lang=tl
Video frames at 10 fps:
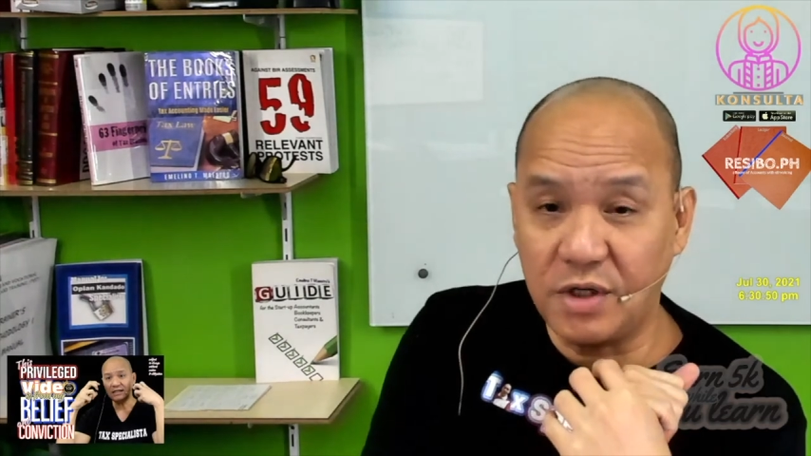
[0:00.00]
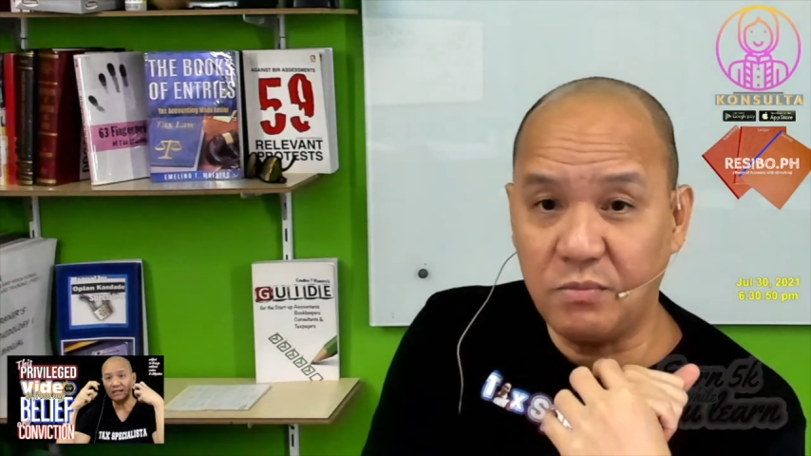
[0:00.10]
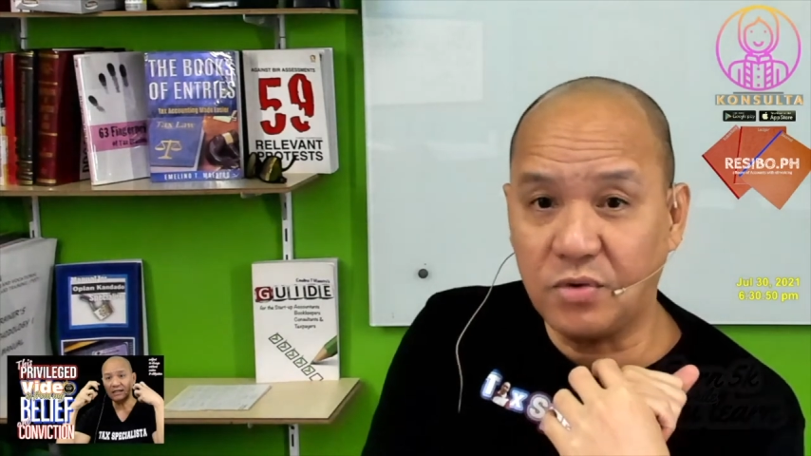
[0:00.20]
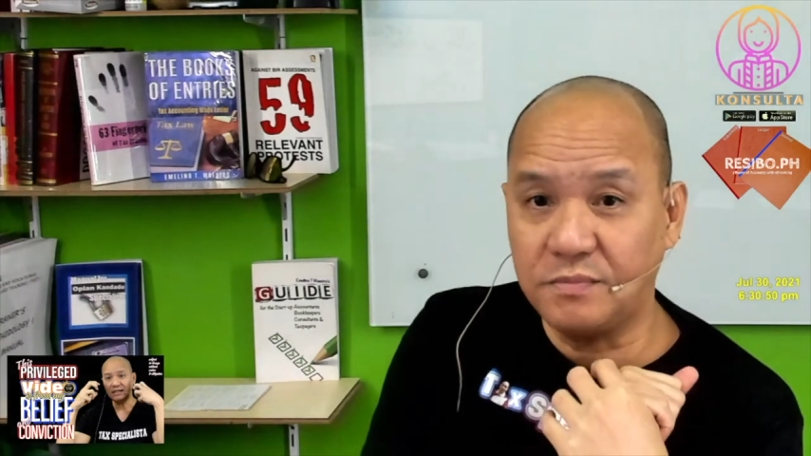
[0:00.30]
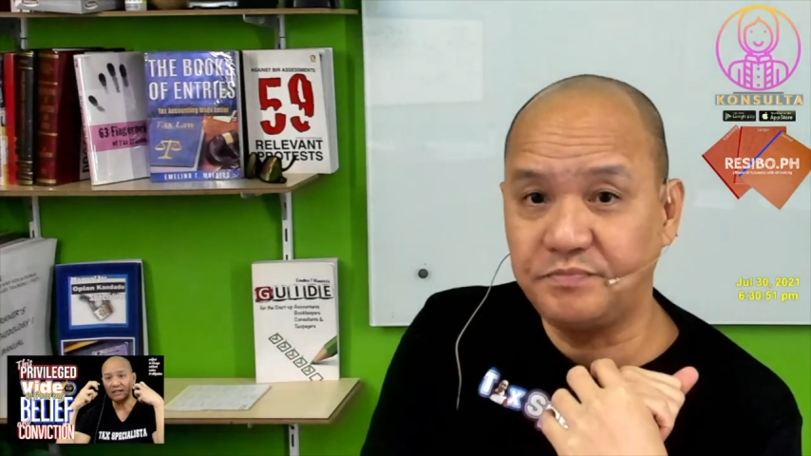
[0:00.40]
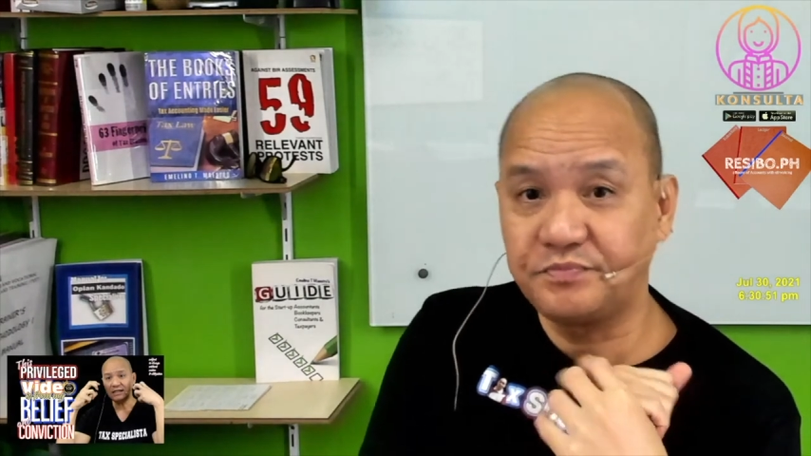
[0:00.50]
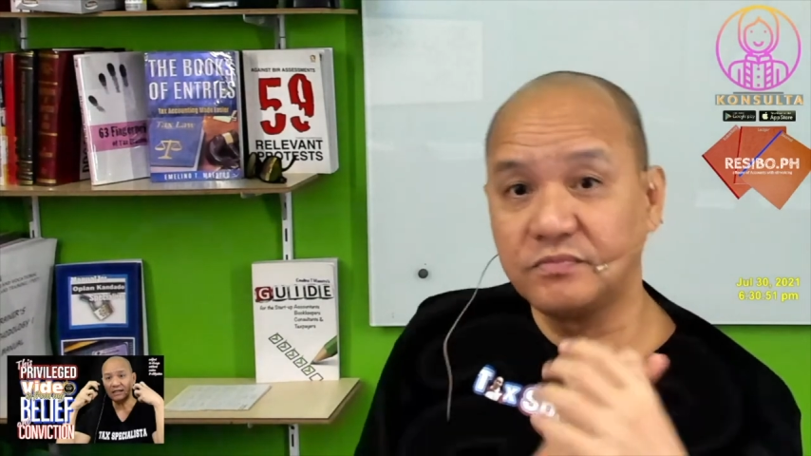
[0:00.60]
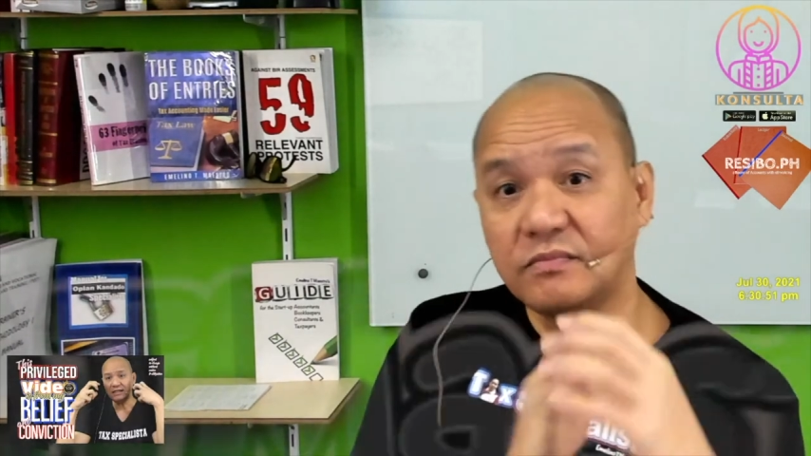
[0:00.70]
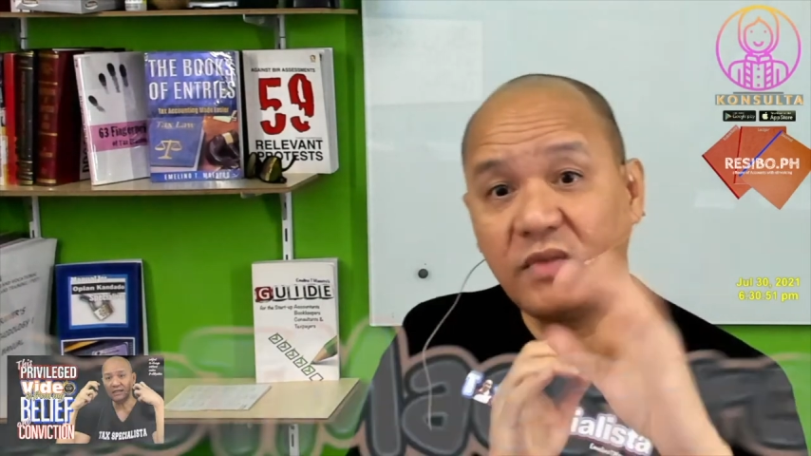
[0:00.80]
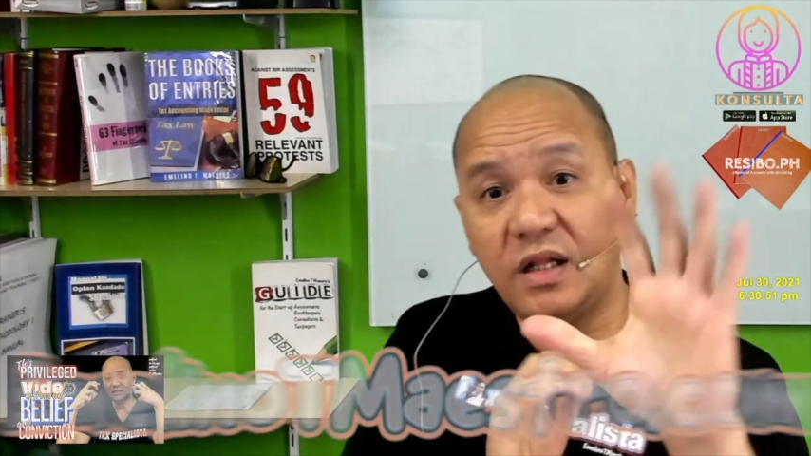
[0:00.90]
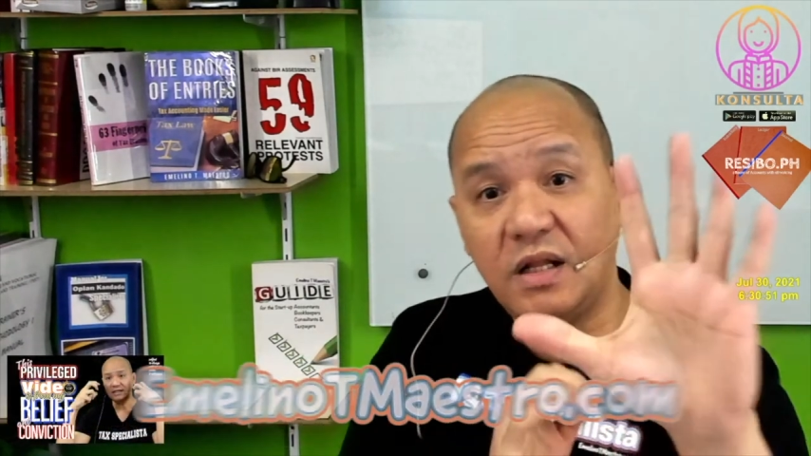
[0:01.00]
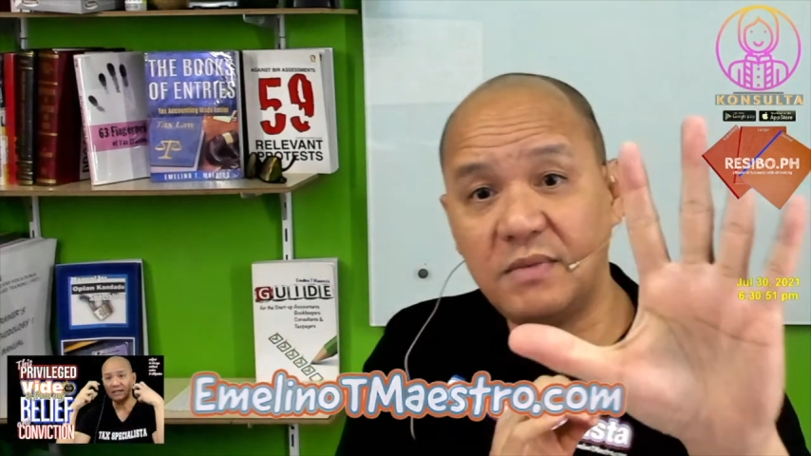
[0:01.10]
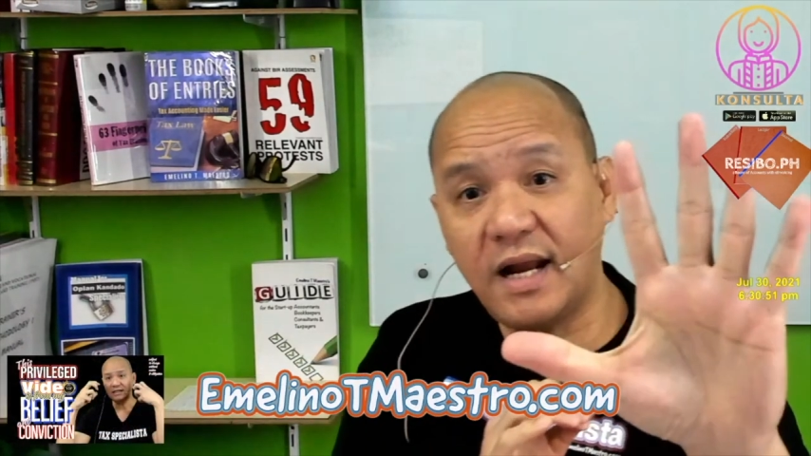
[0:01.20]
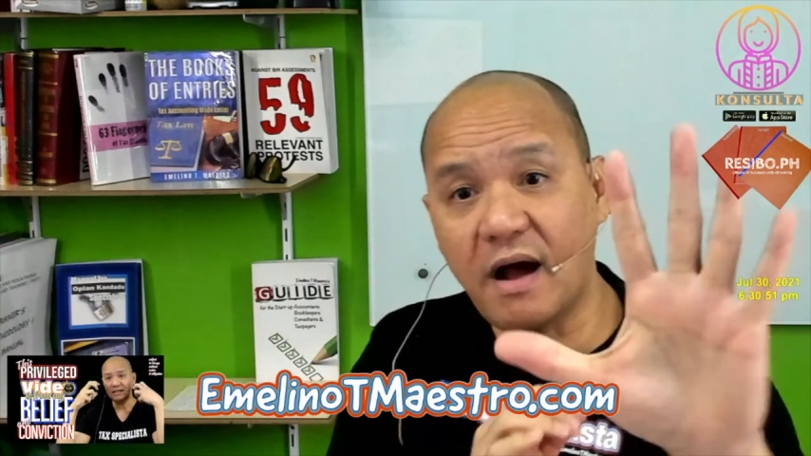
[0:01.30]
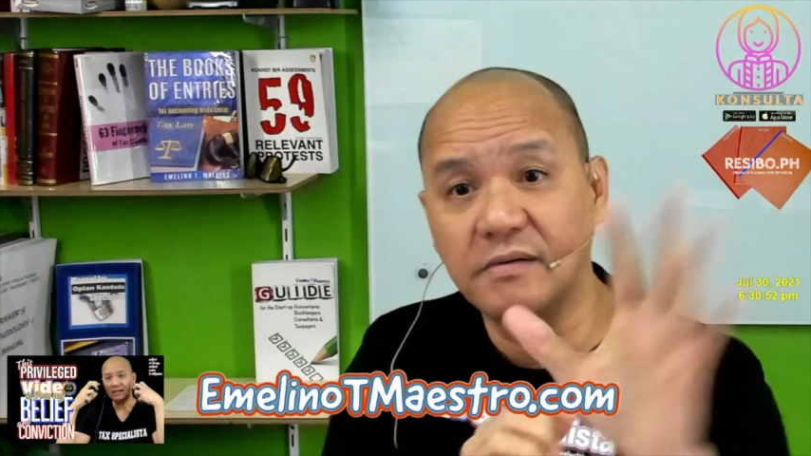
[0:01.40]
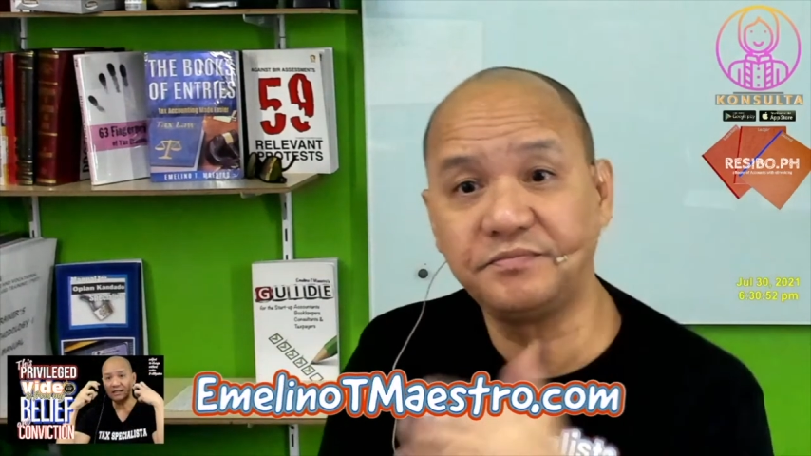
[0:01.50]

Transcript: book. Lima lang.